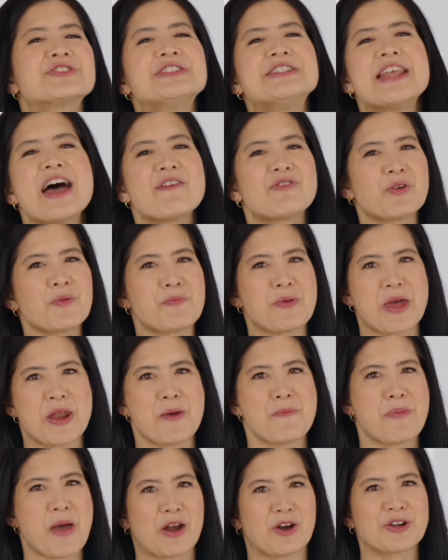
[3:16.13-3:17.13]
nhưng mà các bạn vẫn
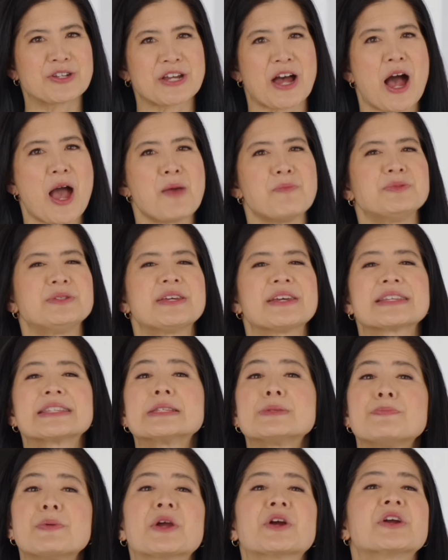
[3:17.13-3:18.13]
muốn có thêm một cái máy
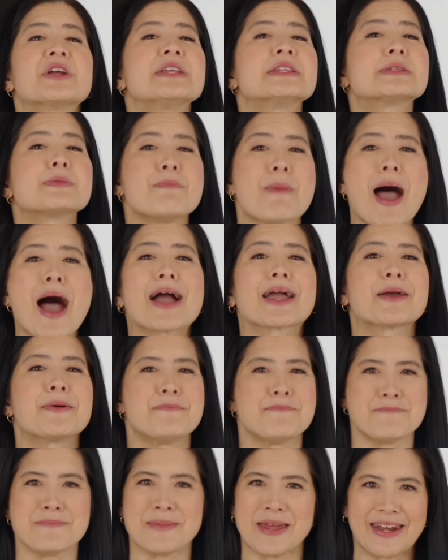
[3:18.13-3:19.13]
bàn để các bạn ngồi cố định
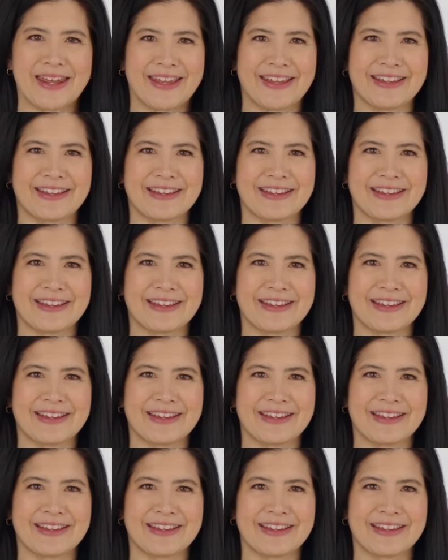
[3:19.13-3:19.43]
ở đâu đó các